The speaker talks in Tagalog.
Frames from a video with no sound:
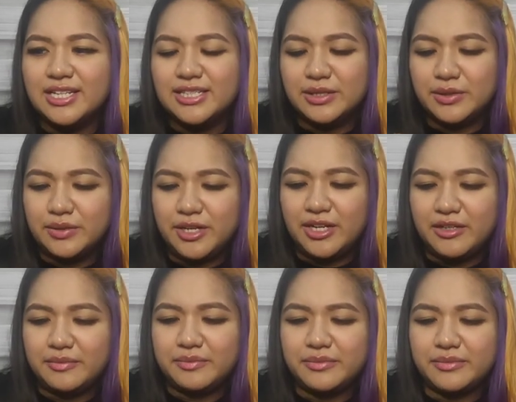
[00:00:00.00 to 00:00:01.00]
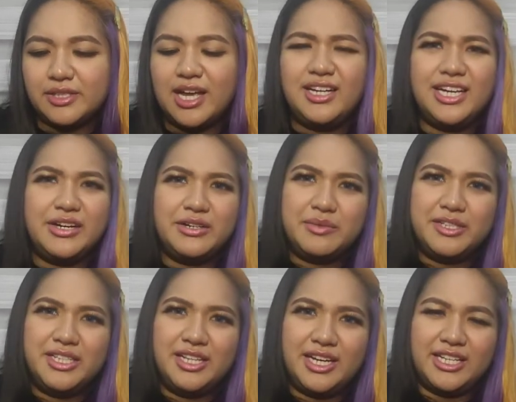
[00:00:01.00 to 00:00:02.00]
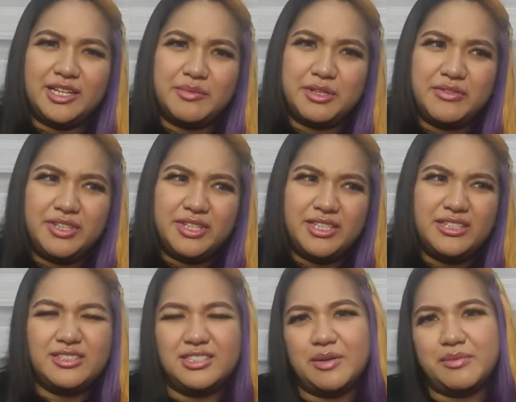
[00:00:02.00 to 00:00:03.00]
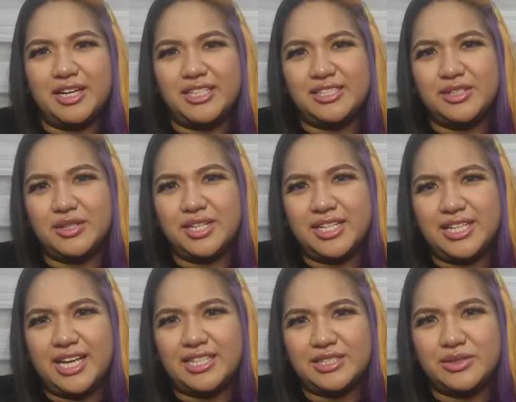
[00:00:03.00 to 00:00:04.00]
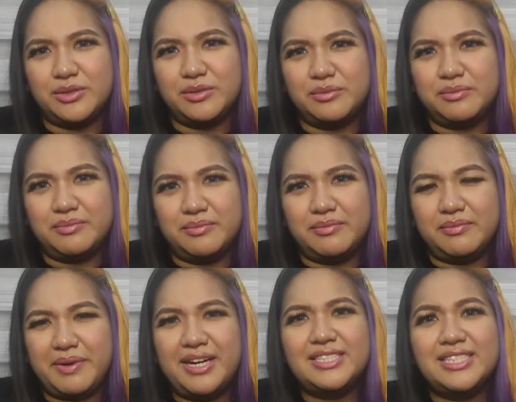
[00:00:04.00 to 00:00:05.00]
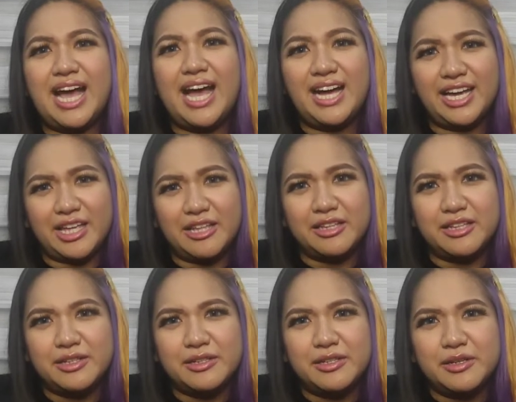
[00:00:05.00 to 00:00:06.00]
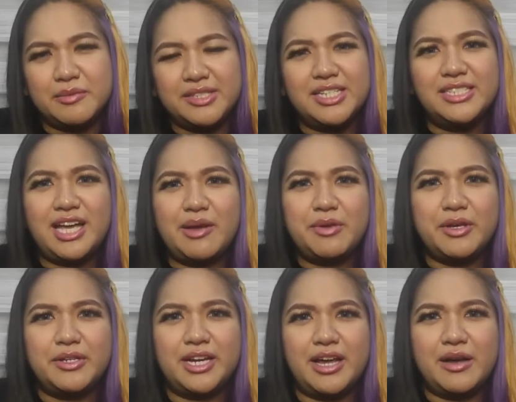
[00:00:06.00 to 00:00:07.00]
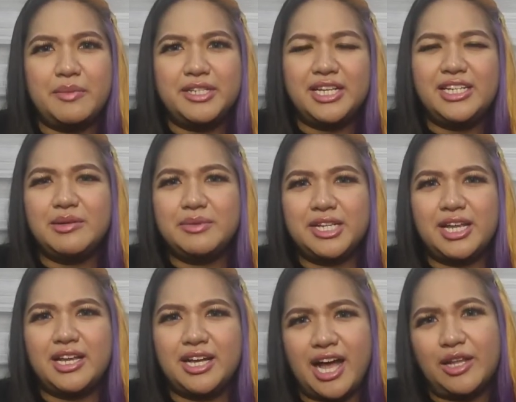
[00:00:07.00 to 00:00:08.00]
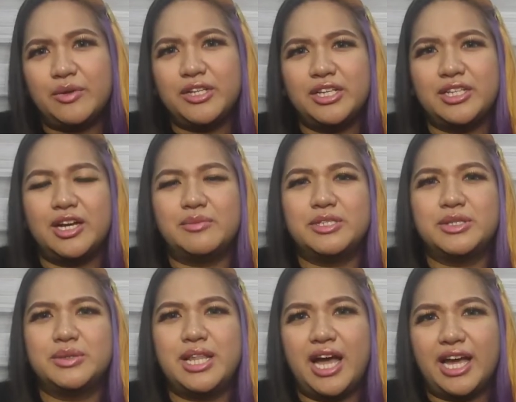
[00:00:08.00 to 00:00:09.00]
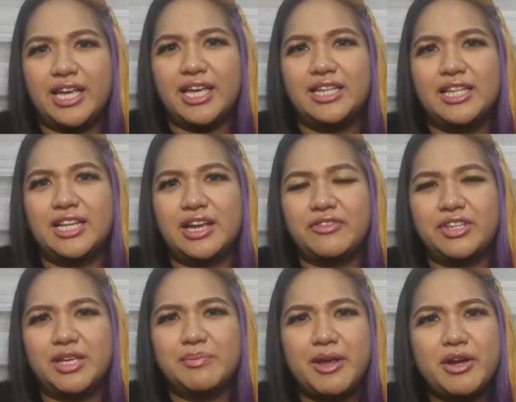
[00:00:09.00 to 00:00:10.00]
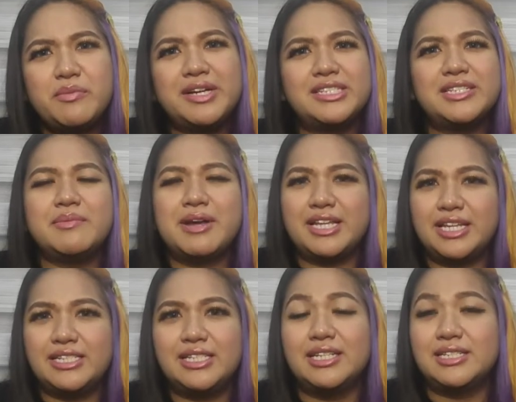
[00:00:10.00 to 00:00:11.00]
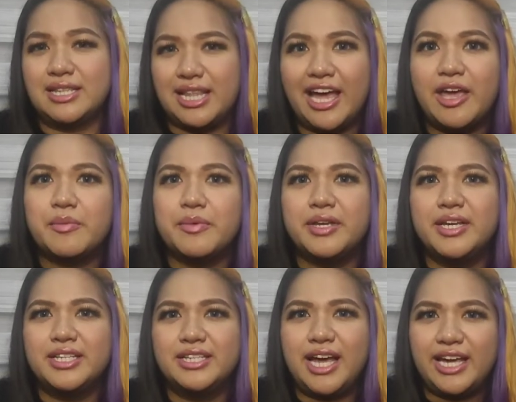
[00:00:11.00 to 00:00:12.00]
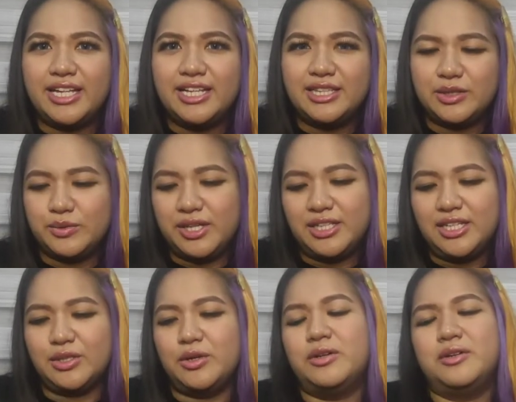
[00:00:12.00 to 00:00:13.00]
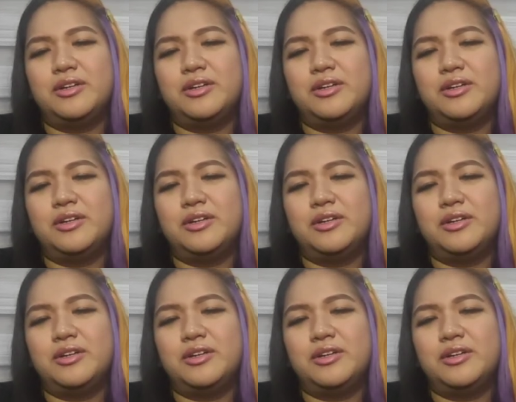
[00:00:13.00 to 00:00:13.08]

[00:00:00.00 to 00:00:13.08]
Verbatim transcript: So, um, ang care naman nila in captivity, same lang as dog and cat. So, para sa akin, masasabi ko na madali naman alagaan when it comes to diet and everything, pero mas demanding sila sa time. Dahil tulad dito,